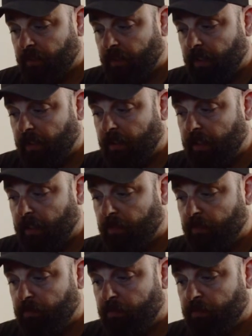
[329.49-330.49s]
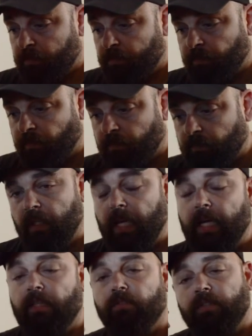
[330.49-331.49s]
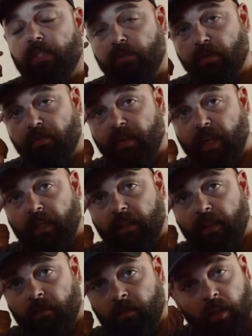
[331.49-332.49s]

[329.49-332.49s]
Então, lá nos anos 90,